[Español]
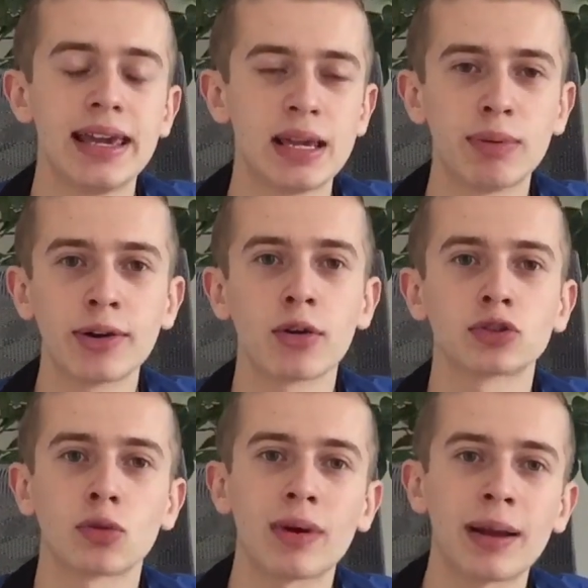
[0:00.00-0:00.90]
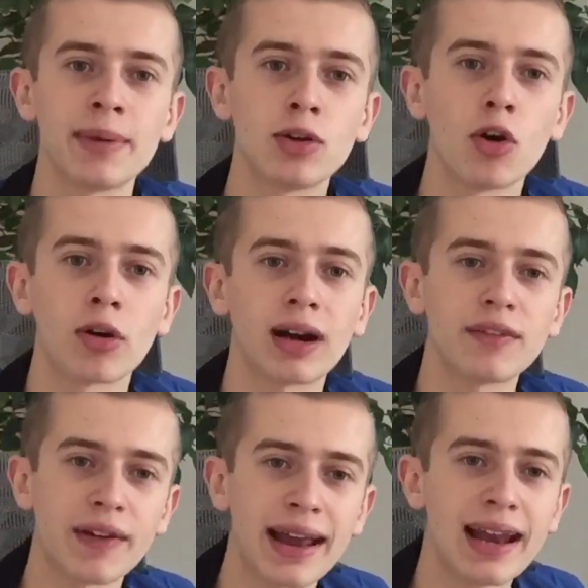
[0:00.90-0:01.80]
Y bueno, nuestro buen amigo
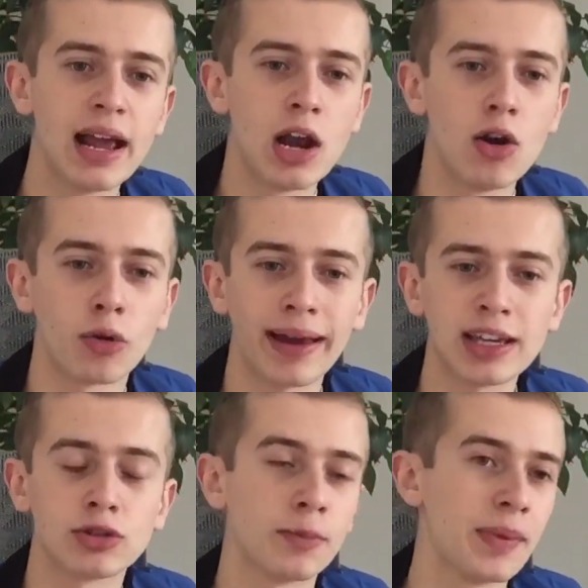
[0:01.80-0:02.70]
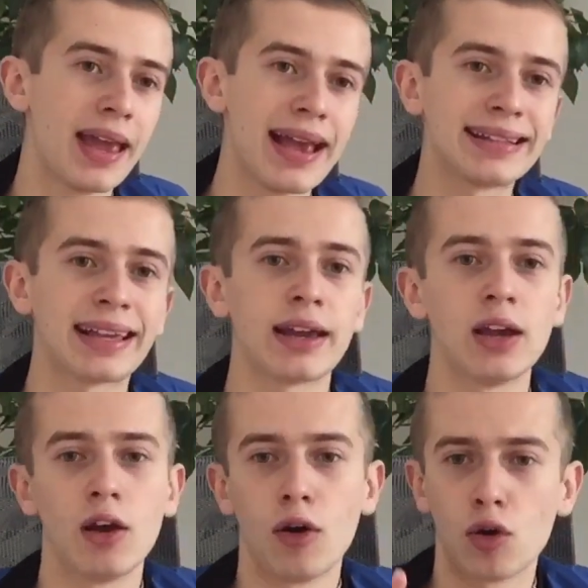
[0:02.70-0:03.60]
Rafael lo que hizo es que